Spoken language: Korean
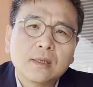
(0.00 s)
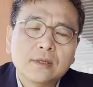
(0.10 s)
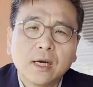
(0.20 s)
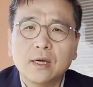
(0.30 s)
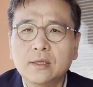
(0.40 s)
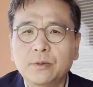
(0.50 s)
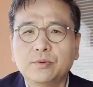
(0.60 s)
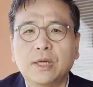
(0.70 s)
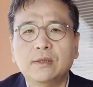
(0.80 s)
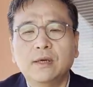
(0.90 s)
제가
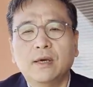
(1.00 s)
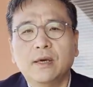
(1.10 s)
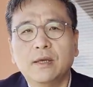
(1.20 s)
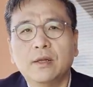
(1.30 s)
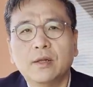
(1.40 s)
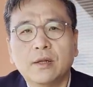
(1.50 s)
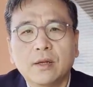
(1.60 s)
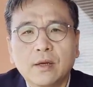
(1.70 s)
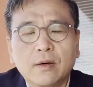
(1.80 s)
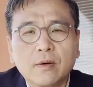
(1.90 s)
이분한테
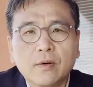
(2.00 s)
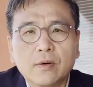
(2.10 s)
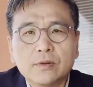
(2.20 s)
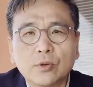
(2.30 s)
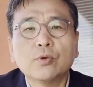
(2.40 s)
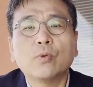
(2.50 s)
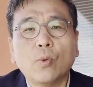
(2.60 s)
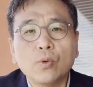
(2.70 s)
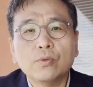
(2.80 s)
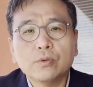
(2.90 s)
어,
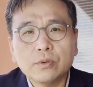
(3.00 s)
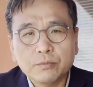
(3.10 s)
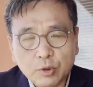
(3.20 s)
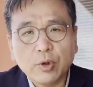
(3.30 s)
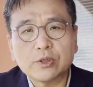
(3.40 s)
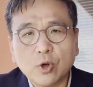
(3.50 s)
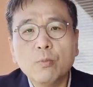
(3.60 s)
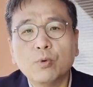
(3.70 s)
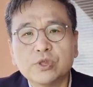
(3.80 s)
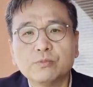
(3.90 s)
저도 미국에서
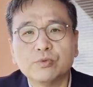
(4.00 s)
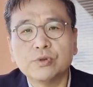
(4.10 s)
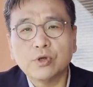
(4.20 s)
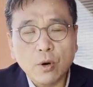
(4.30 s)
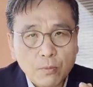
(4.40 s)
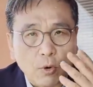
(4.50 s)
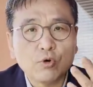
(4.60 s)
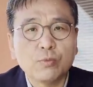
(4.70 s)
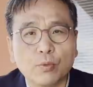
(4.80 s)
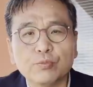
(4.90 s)
처음 보신 분, 처음
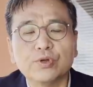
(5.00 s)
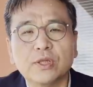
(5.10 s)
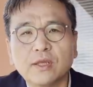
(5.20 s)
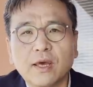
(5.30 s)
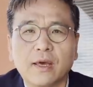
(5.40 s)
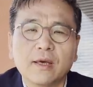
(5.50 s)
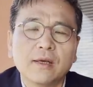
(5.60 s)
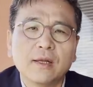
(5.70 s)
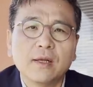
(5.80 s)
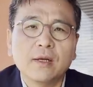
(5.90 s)
얼굴을 본 분인데
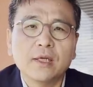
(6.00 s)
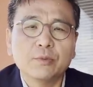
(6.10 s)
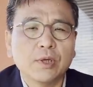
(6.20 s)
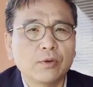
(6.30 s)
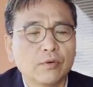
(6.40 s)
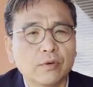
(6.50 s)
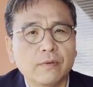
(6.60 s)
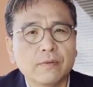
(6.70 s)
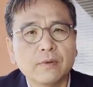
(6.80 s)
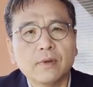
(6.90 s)
이분한테
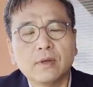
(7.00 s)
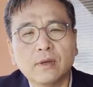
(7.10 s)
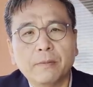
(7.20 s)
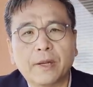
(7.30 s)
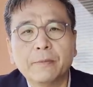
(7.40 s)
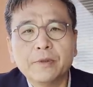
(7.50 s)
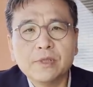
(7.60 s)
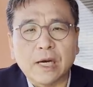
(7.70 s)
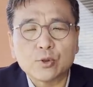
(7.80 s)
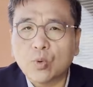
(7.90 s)
어떤
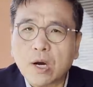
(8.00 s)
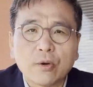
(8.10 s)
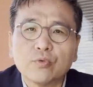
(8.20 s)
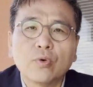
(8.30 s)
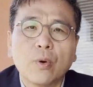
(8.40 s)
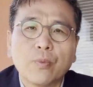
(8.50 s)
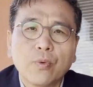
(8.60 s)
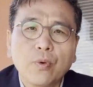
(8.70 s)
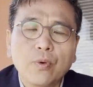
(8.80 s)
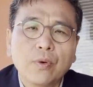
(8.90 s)
베네핏을 약속한 것도
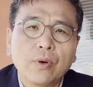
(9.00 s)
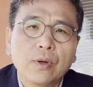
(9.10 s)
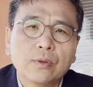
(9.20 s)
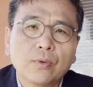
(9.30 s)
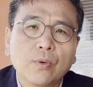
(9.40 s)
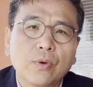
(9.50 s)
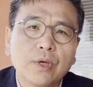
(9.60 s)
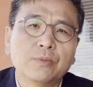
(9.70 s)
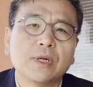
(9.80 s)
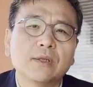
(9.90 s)
없고 또
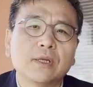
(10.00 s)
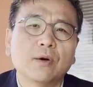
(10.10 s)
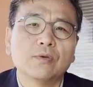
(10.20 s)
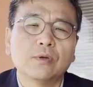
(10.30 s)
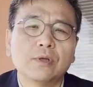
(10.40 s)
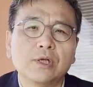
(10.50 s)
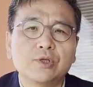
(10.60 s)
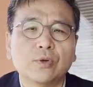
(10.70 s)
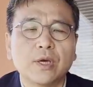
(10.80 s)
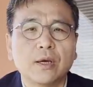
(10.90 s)
이분한테 어떤
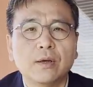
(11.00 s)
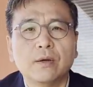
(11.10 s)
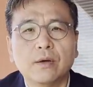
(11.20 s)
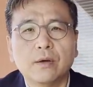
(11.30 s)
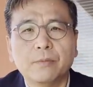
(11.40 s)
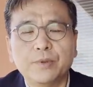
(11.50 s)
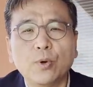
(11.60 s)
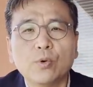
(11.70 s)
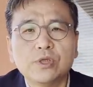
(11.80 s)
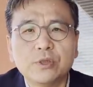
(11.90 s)
일정의 어,
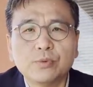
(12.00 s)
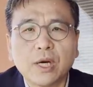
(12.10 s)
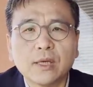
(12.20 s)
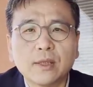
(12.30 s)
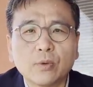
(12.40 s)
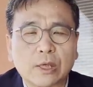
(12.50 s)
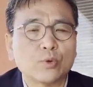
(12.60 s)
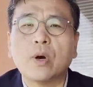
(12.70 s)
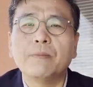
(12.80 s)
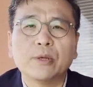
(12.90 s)
비용을 지불하겠다고
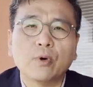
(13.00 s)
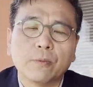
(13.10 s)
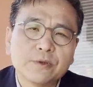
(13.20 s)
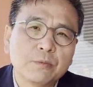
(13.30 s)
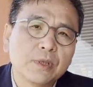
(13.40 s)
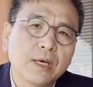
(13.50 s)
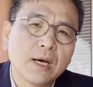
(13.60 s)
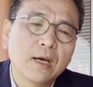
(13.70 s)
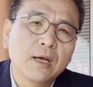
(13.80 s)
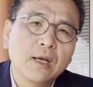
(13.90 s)
약속한 바도 없습니다.
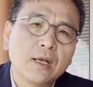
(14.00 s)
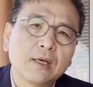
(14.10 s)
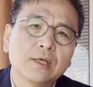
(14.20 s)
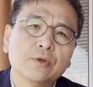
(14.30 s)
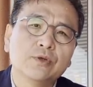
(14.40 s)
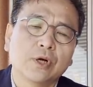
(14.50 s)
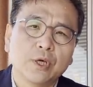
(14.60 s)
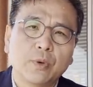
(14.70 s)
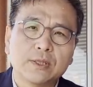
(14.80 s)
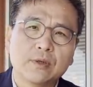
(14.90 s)
그리고 여기
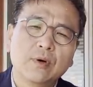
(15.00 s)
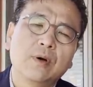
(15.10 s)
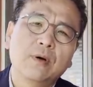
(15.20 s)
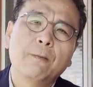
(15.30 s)
와서